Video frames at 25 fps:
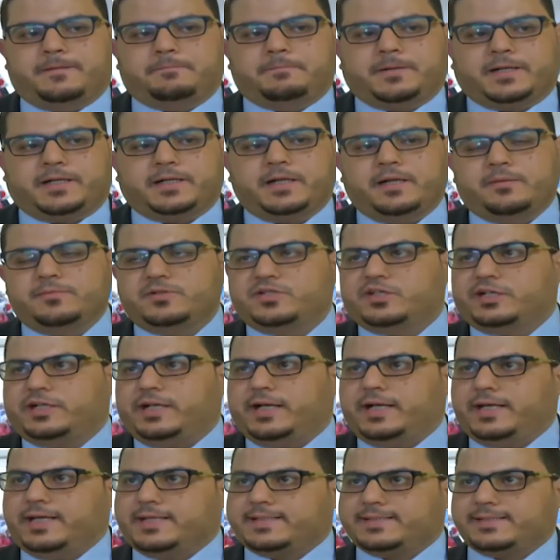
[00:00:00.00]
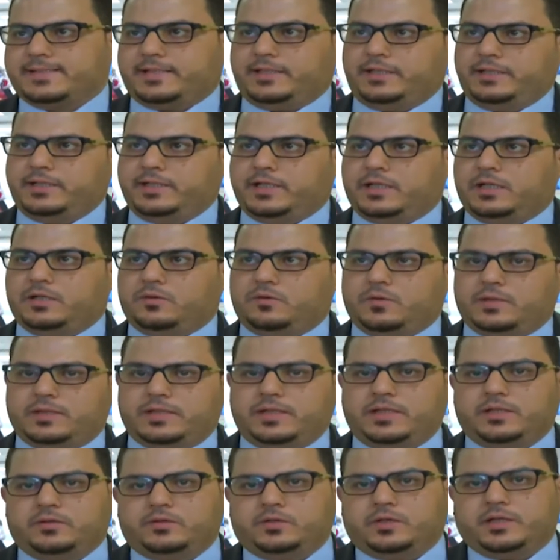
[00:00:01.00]
برنامج الرعايه الصحيه
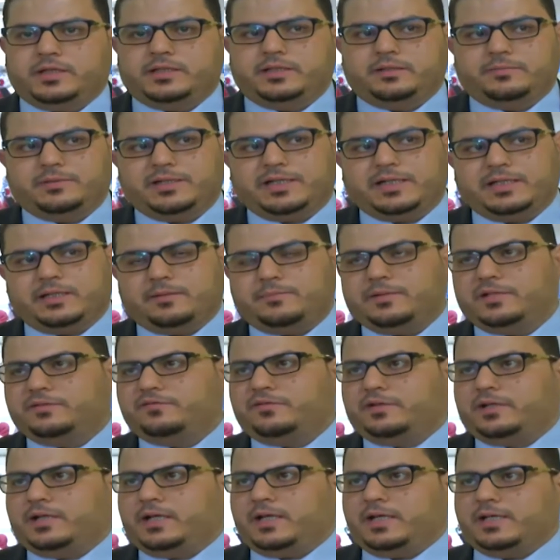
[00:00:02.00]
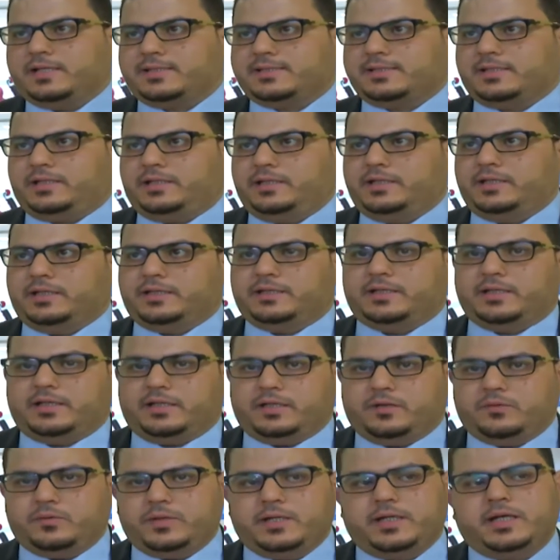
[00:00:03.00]
الاوليه وتقدم الخدمات في الرعايه الصحيه
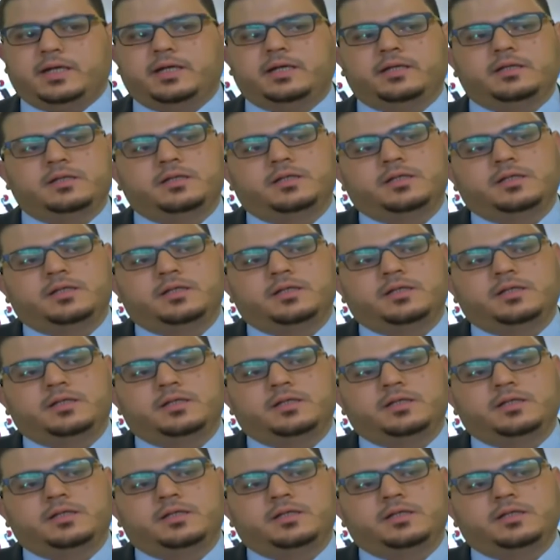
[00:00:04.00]
الثانويه